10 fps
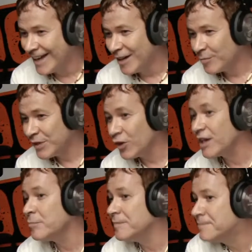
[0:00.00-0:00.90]
Puis là,
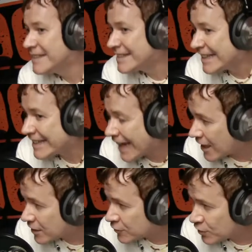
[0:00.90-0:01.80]
il me dit c'est quand
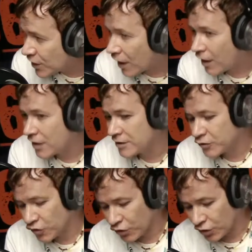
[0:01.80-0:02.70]
les funérailles et
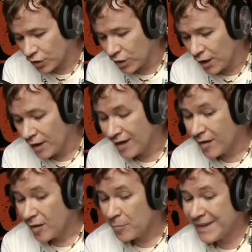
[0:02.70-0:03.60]
tout ça.
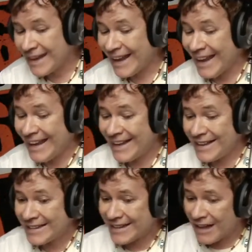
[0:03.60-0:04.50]
Puis
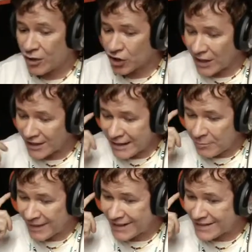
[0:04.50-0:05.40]
elle, quand je sens sa
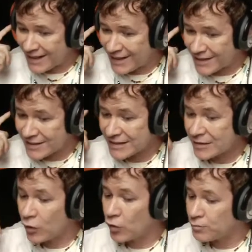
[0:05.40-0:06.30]
présence,
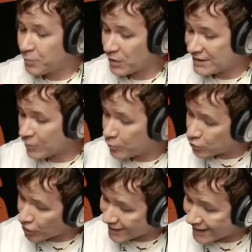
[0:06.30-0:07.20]
au, bout
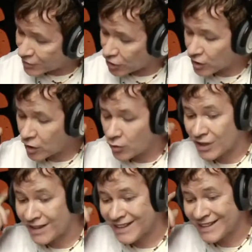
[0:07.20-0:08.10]
de quelques secondes,
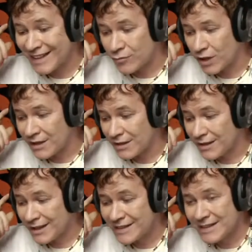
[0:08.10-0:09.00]
j'entends sa voix.
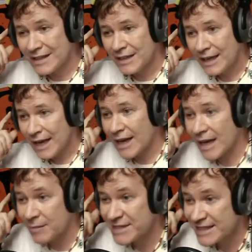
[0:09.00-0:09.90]
Rapproche-toi. Elle,
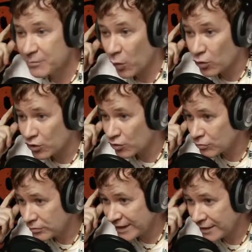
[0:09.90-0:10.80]
me dit bonjour,
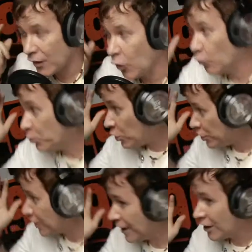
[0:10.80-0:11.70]
oui. Oh
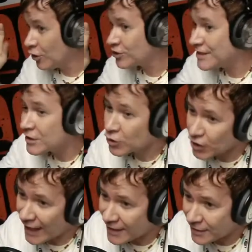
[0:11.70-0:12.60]
boy. Là, j'ai dit
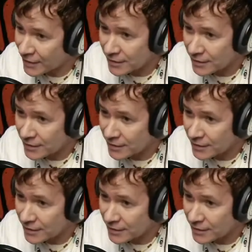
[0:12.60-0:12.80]
Suzanne.